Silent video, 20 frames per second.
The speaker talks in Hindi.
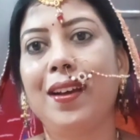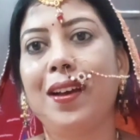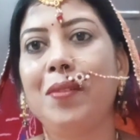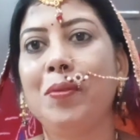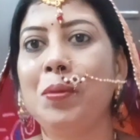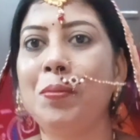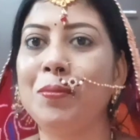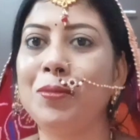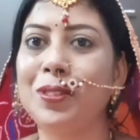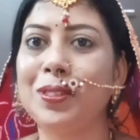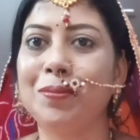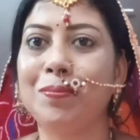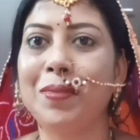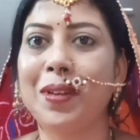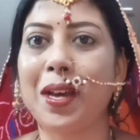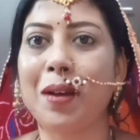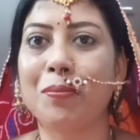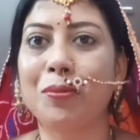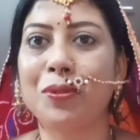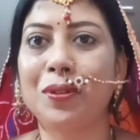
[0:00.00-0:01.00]
अभी मुझे
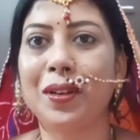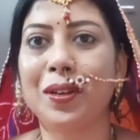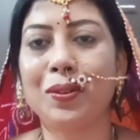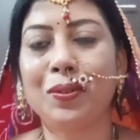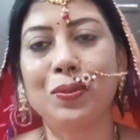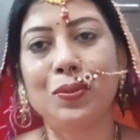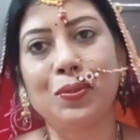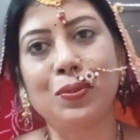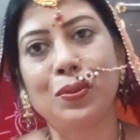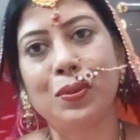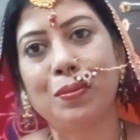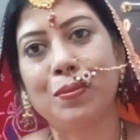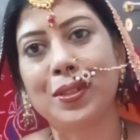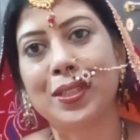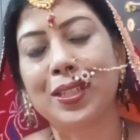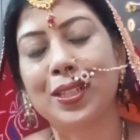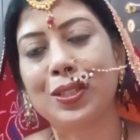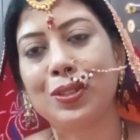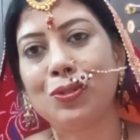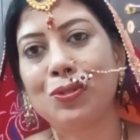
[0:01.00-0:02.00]
मैं आपको एक लुक और
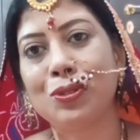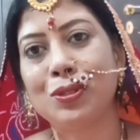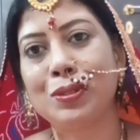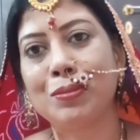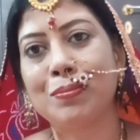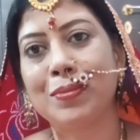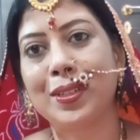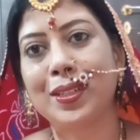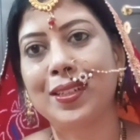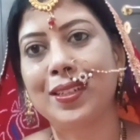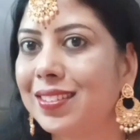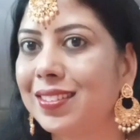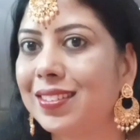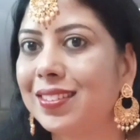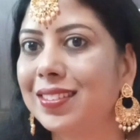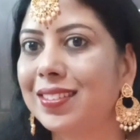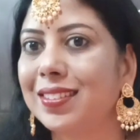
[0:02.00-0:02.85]
बताती हूँ इसमें